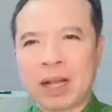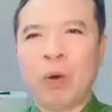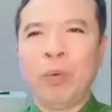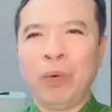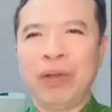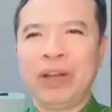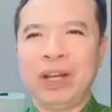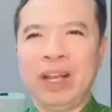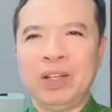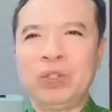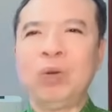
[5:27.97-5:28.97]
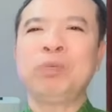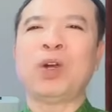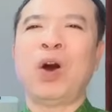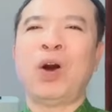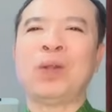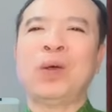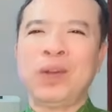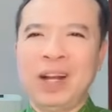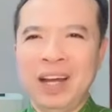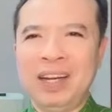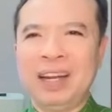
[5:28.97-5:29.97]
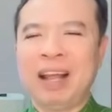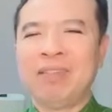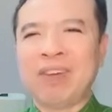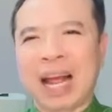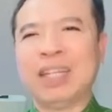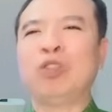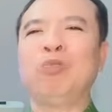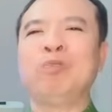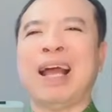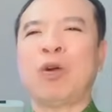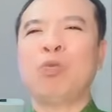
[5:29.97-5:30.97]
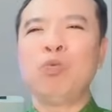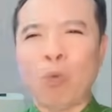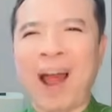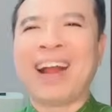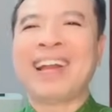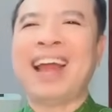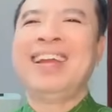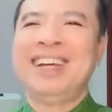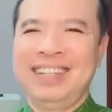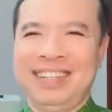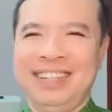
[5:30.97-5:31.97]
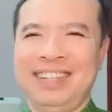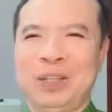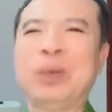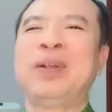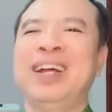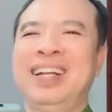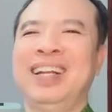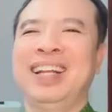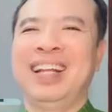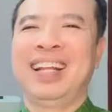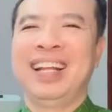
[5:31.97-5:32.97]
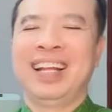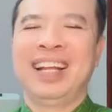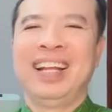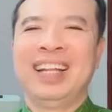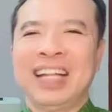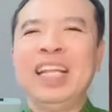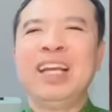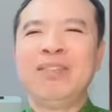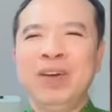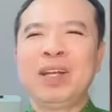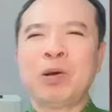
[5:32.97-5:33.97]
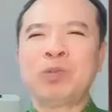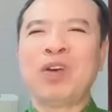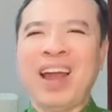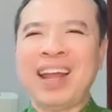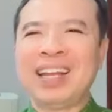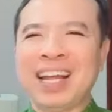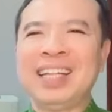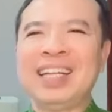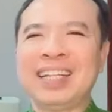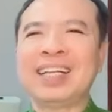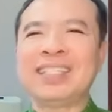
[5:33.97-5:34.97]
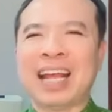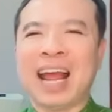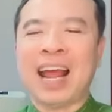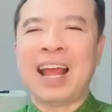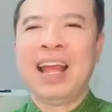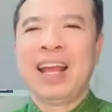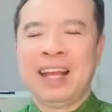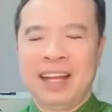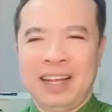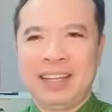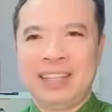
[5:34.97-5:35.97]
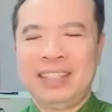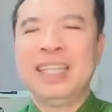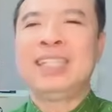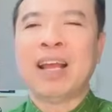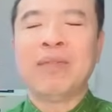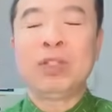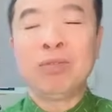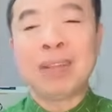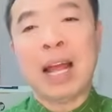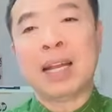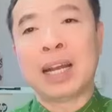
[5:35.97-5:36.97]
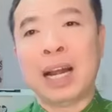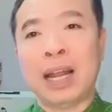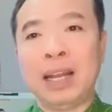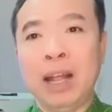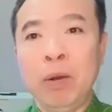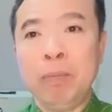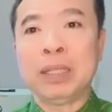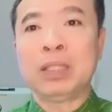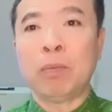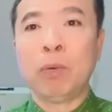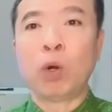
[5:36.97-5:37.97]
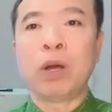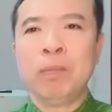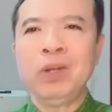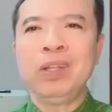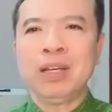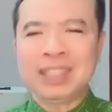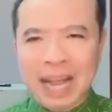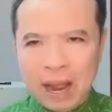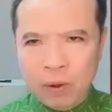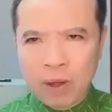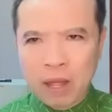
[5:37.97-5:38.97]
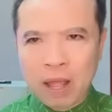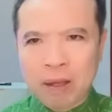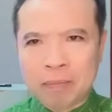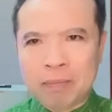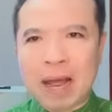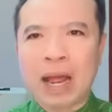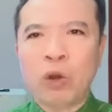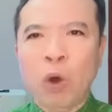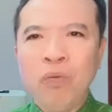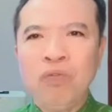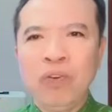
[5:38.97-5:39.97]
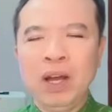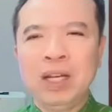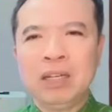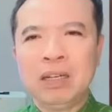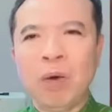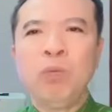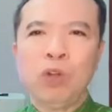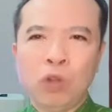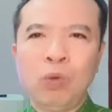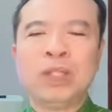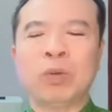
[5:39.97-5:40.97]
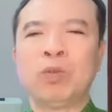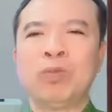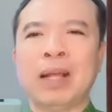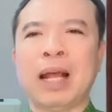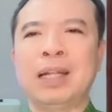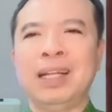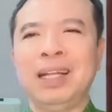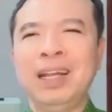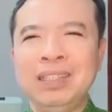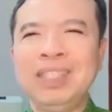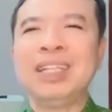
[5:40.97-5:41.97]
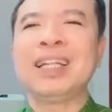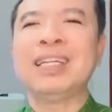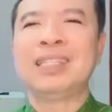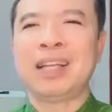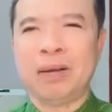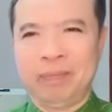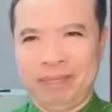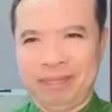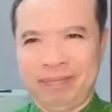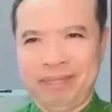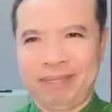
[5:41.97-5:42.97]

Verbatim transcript: và cầu nguyện để giúp cho họ tốt hơn và chúng ta cũng quảng đại hơn tốt hơn Thế nhưng với câu số 2 này thì tác giả à, chia sẻ với chúng ta rằng là nếu mà trong một cái mối tương giao mà đối phương không có tôn trọng chúng ta thì nên chia tay sớm.